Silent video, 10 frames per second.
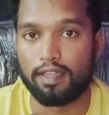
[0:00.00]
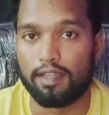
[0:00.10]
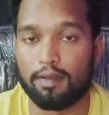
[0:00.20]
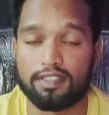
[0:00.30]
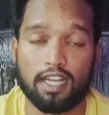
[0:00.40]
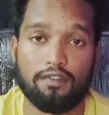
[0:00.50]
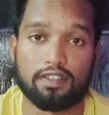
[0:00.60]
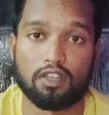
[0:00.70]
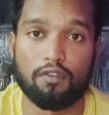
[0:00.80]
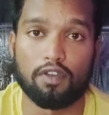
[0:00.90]
ఈ సైడ్
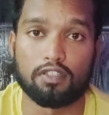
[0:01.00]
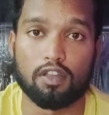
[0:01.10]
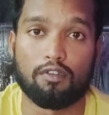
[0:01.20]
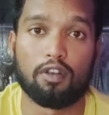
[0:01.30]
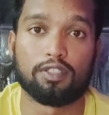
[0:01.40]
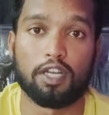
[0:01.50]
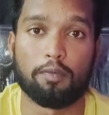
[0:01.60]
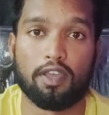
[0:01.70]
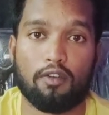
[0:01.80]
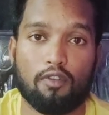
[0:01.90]
ఎఫెక్ట్స్లో ఫస్ట్ ఆఫ్ ఆల్
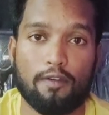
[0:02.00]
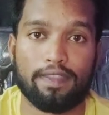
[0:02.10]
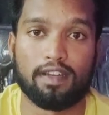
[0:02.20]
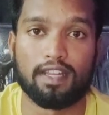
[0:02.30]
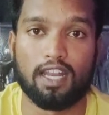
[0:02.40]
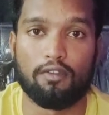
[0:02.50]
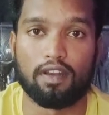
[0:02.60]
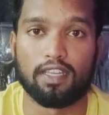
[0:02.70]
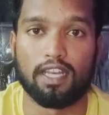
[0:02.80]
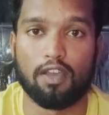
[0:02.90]
చెడిపోయే అవయం ఏంటంటే
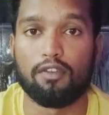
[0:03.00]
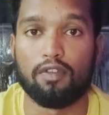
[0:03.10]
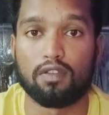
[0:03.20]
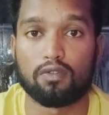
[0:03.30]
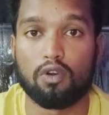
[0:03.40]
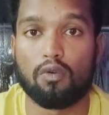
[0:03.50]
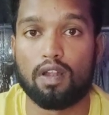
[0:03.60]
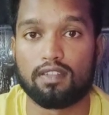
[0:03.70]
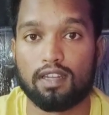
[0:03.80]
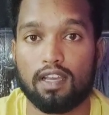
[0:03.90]
లివర్ ఈ లివర్
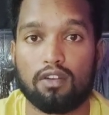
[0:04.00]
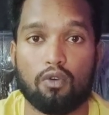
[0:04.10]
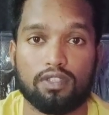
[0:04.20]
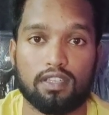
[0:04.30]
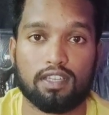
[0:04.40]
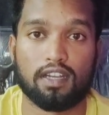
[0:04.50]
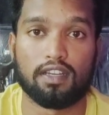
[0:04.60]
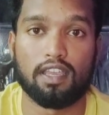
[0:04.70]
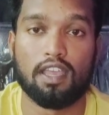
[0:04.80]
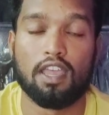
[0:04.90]
వేసుకోవాల్సిన డోసేజ్ కంటే